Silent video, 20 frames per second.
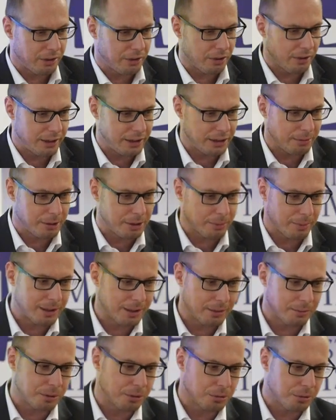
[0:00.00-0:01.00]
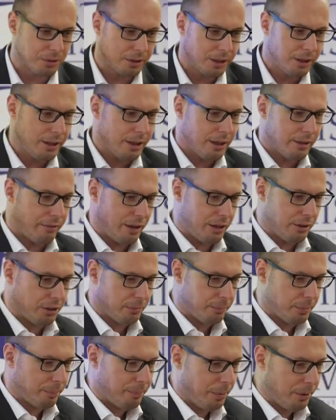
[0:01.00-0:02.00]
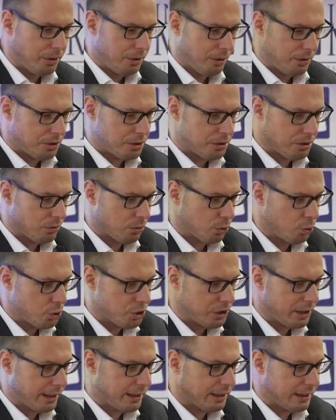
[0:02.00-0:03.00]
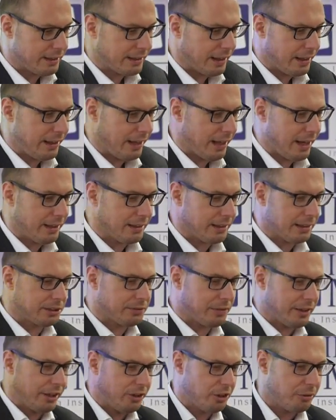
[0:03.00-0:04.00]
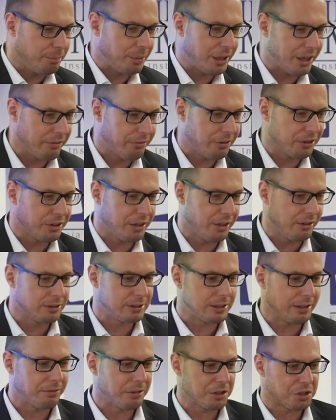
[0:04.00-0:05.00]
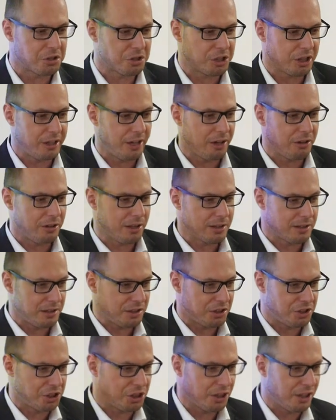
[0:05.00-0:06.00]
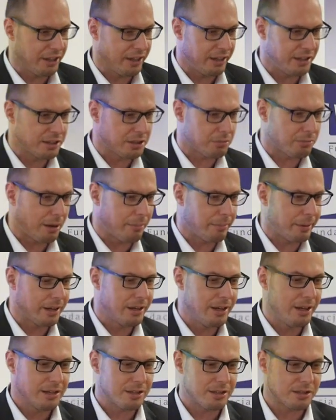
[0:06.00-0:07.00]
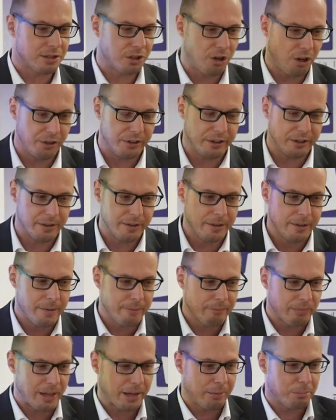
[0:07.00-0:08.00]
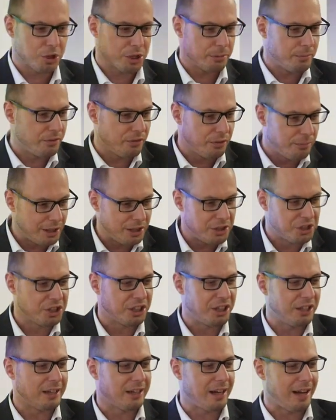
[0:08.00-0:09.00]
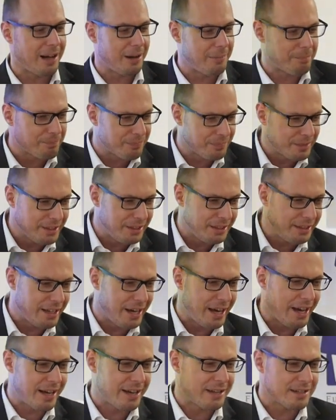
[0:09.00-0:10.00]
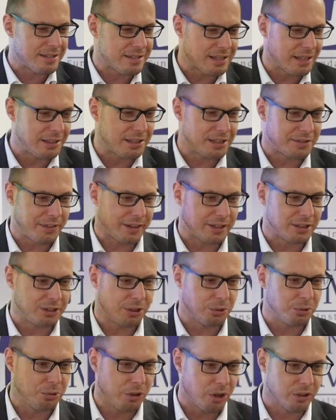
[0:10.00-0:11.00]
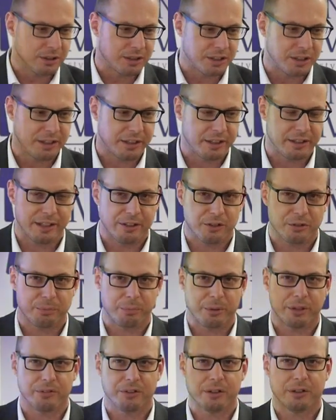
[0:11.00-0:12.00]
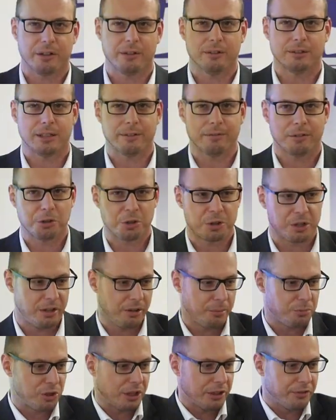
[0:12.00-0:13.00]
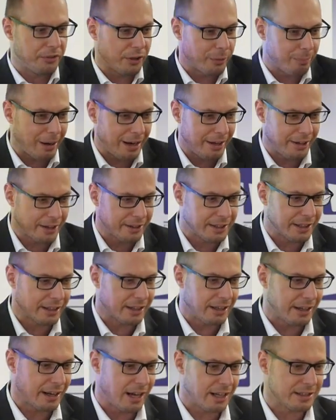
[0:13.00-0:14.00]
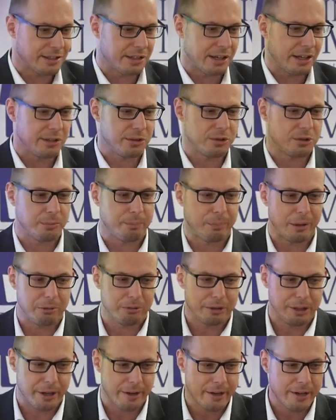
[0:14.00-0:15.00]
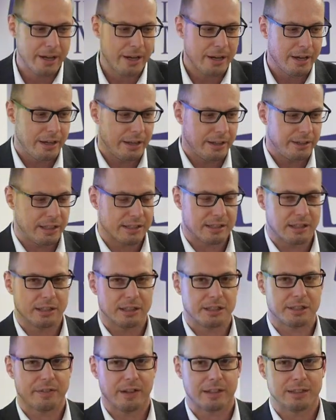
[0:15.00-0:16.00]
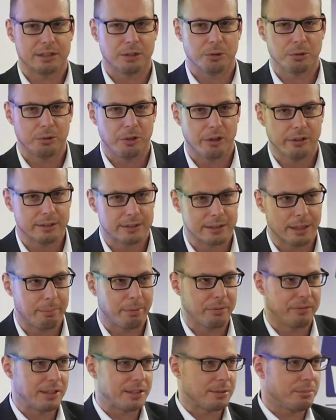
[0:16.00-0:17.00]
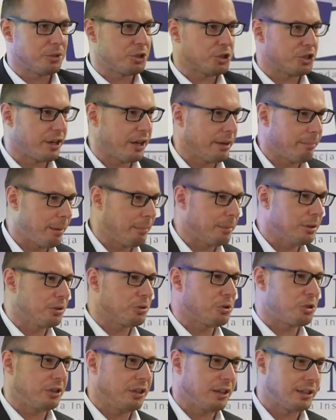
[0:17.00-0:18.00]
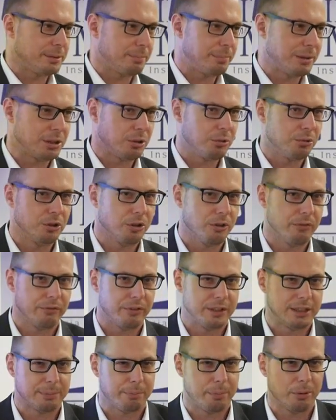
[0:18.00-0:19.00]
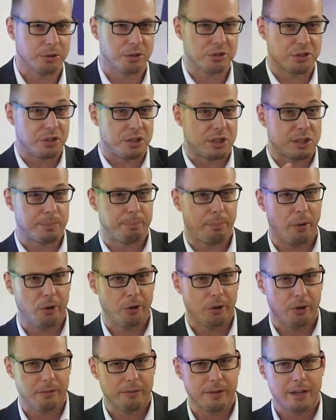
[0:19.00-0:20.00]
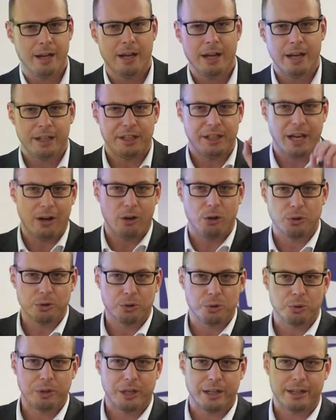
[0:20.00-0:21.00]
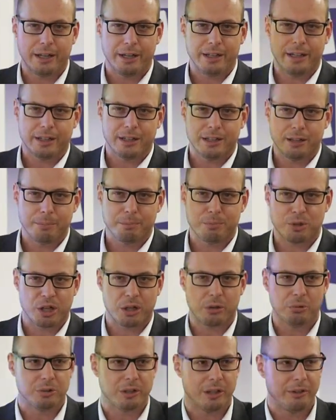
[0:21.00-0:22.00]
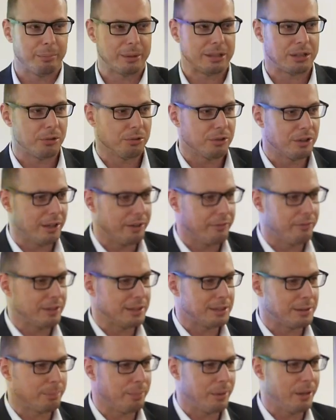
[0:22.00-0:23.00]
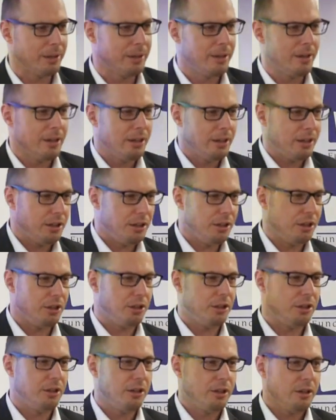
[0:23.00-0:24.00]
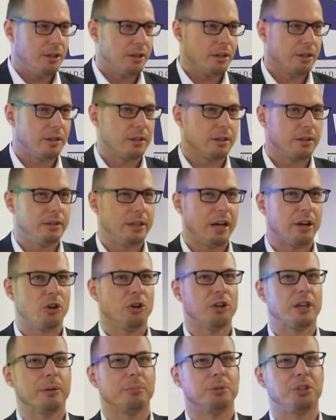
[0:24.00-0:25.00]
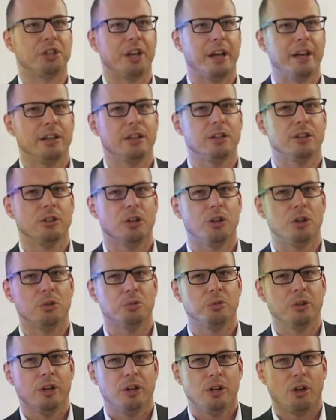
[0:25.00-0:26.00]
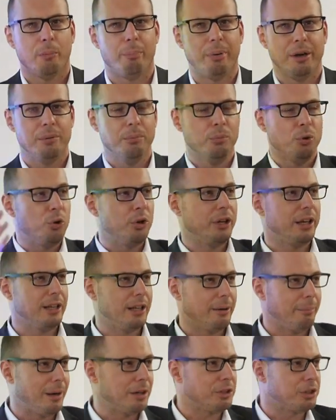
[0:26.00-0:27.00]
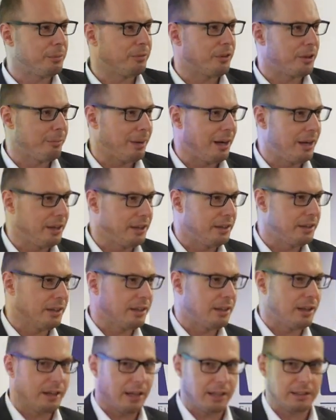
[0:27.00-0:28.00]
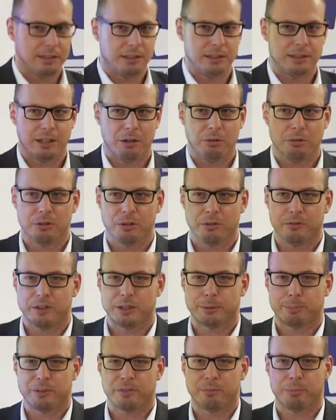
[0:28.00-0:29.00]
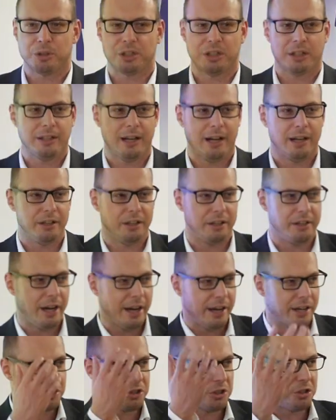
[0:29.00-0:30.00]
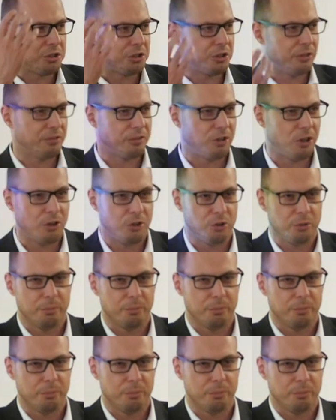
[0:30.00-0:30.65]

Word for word: tutaj kolejnym tematem, który warto by podjąć, są różne kryteria tak zwanego pierwotnego zawłaszczenia oraz ich silne i słabe strony. Tak, możemy wymienić kilka niesatysfakcjonujących kryteriów pierwotnego zawłaszczenia. Na przykład werbalna deklaracja jest zupełnie niesatysfakcjonująca. Powiedzmy, że mamy do czynienia z bezludną wyspą, dosyć sporą. Ja ląduję na jednym brzegu tej bezludnej wyspy i E, jak okiem sięgnął, obejmuje na bazie werbalnej deklaracji całą tą wyspę w posiadanie. Ja, Krzysztof